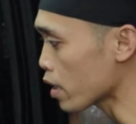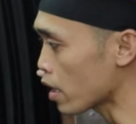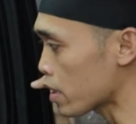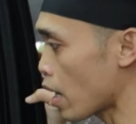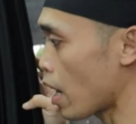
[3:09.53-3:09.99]

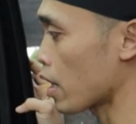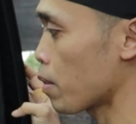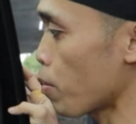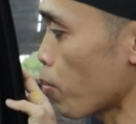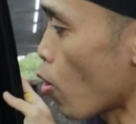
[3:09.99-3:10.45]
ini sedang lagi
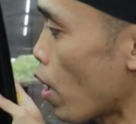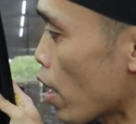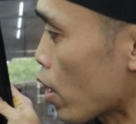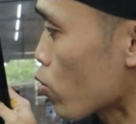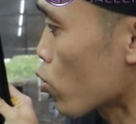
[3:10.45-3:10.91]

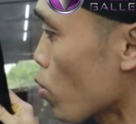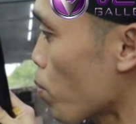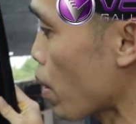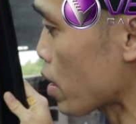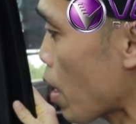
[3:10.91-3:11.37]
pembongkaran untuk
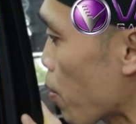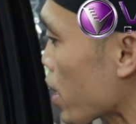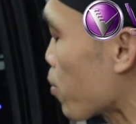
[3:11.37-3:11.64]
pasang apa